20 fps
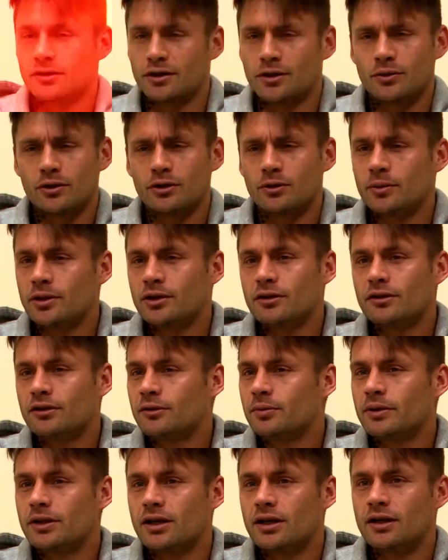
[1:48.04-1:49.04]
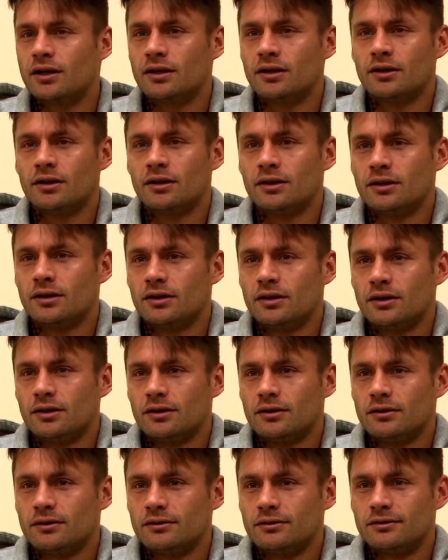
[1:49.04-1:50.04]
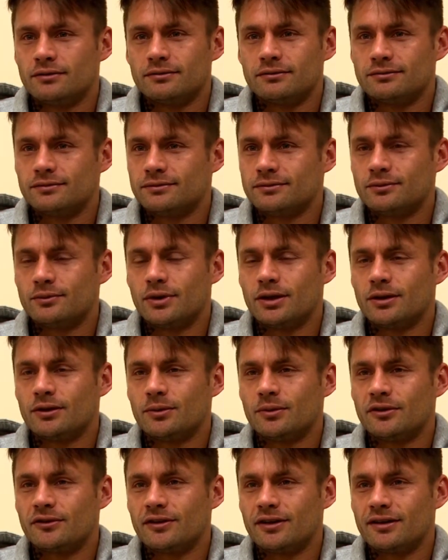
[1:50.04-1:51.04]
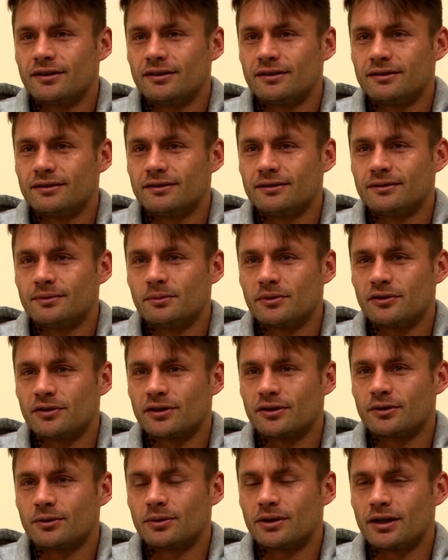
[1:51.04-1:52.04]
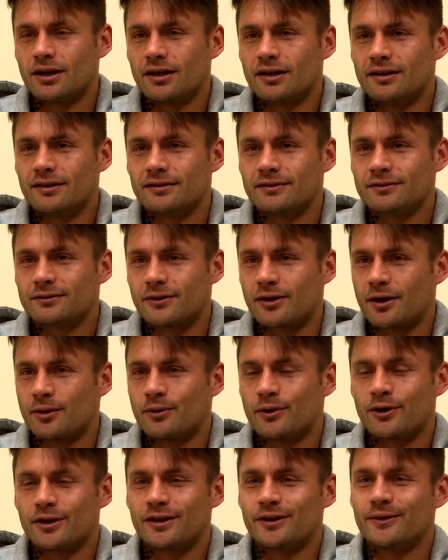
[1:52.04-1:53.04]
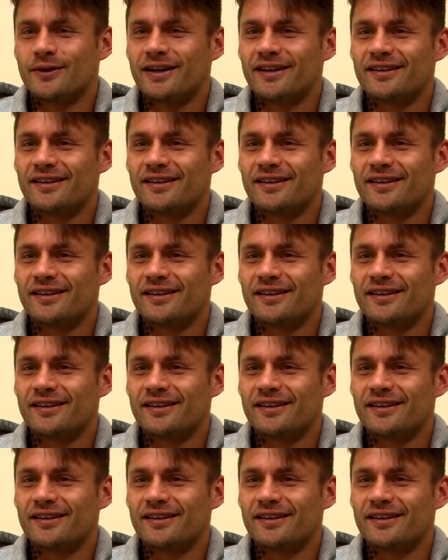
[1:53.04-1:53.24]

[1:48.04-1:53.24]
Y cuando menos esperar, un, balón me va, me va a sobrar, un rebote o